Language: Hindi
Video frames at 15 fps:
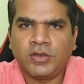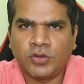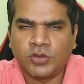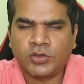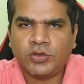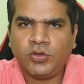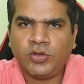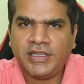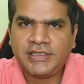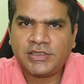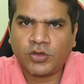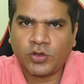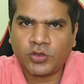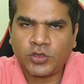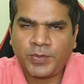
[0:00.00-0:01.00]
दोस्तों
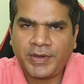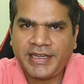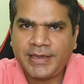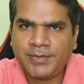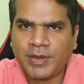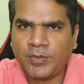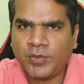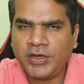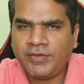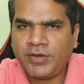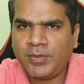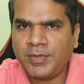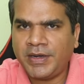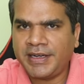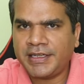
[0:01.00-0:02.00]
इस ऑर्थोपेडिक मेमोरी
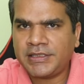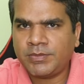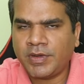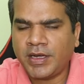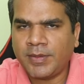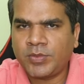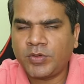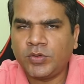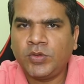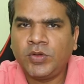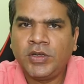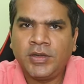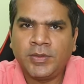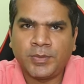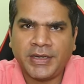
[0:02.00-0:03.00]
फॉर्म मैट्रेस में आपको
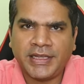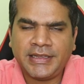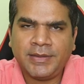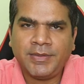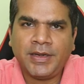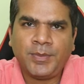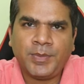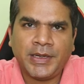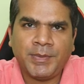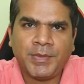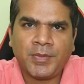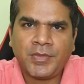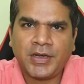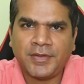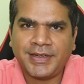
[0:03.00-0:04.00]
ब्रेथेबल
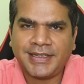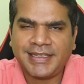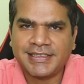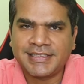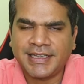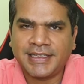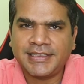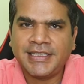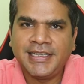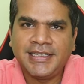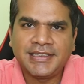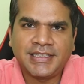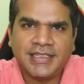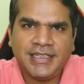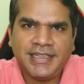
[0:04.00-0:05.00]
प्रीमियम कवर के साथ
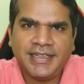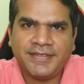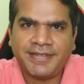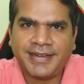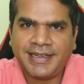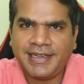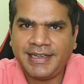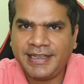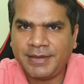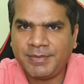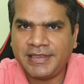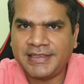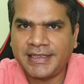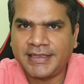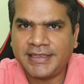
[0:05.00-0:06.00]
थ्री डिफरेंट लेयर
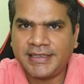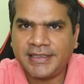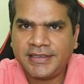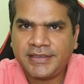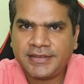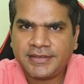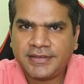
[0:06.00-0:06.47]
मिल जाती हैं